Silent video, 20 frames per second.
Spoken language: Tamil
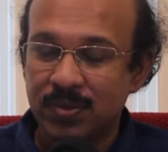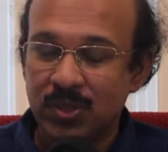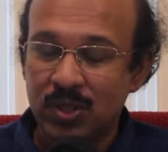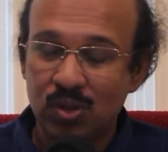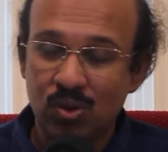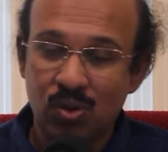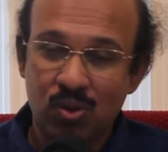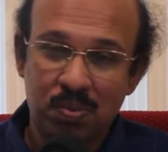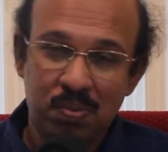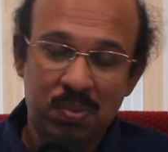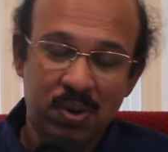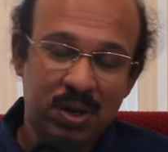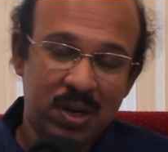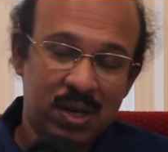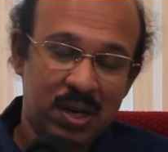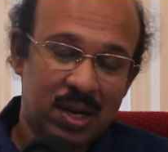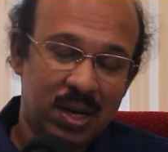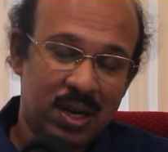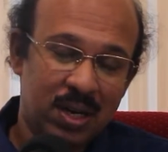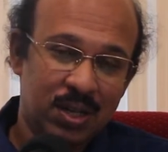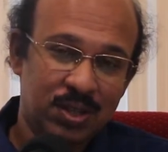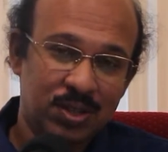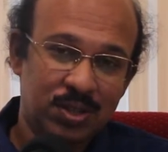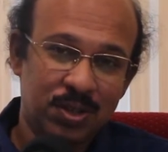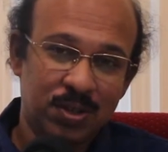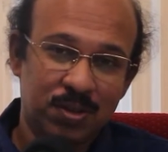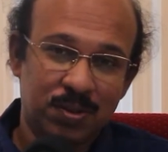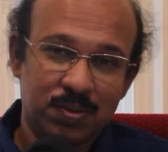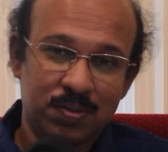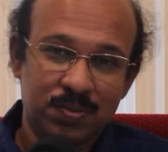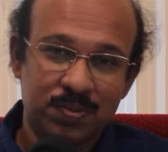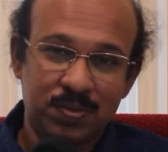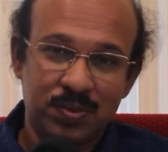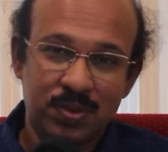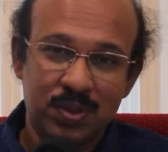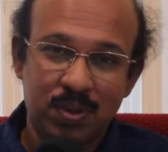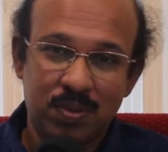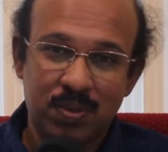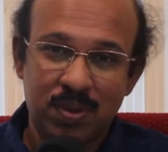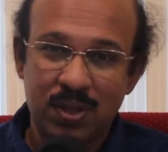இது ஒரு பெரிய ரகசியம்
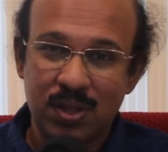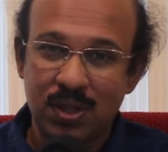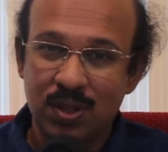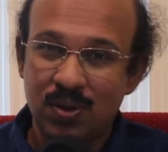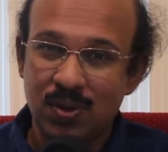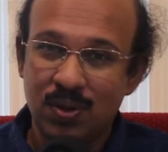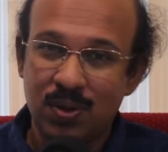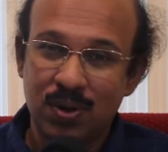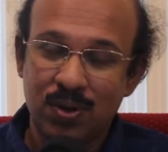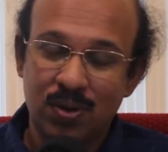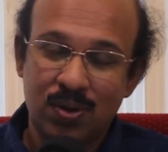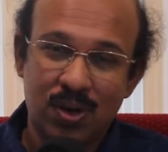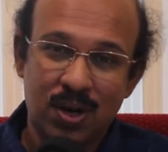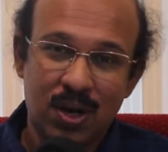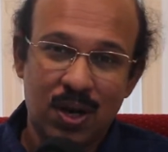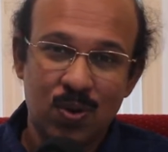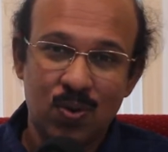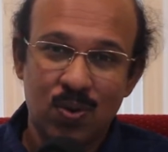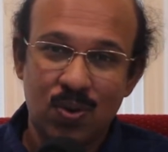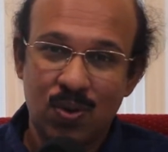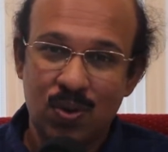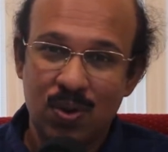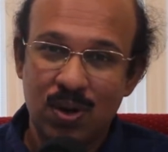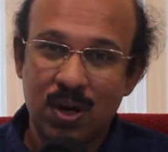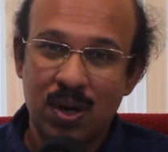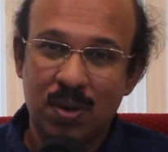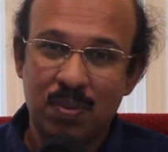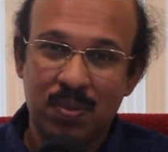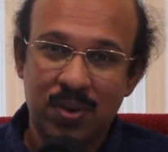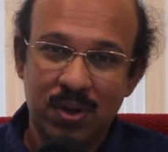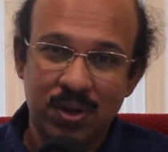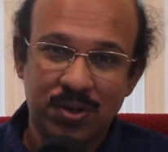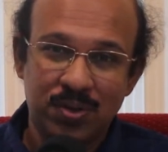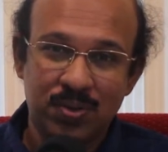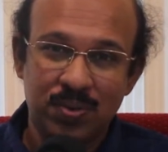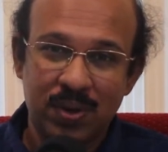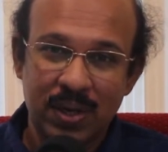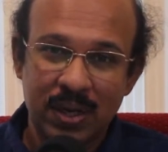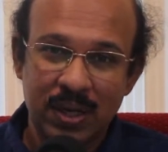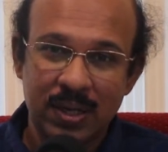இதை பற்றி இன்னும் இன்னொரு நாள் உங்களோட நான்
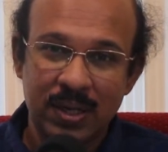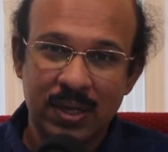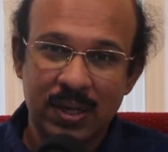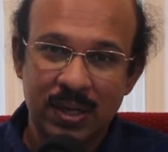பேசுவேன்